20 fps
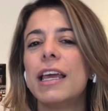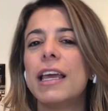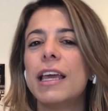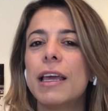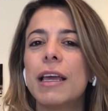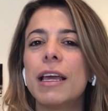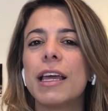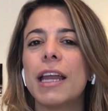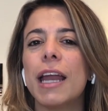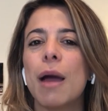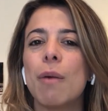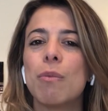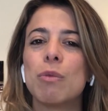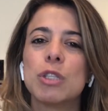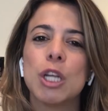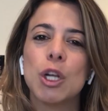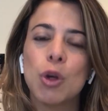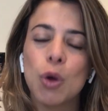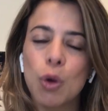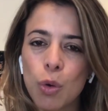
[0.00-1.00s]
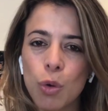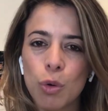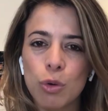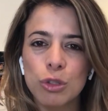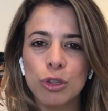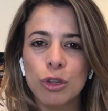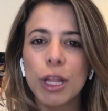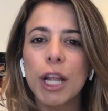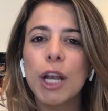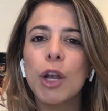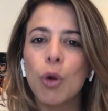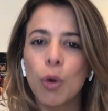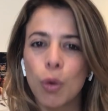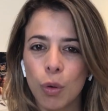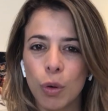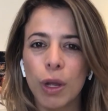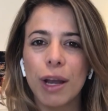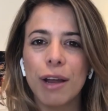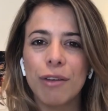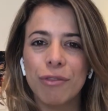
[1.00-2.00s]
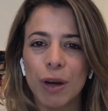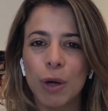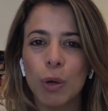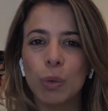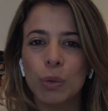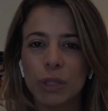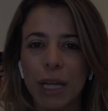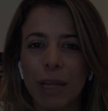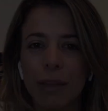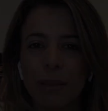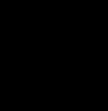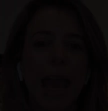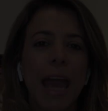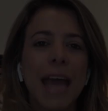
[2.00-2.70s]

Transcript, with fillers: y creamos el concurso del logo de la facultad.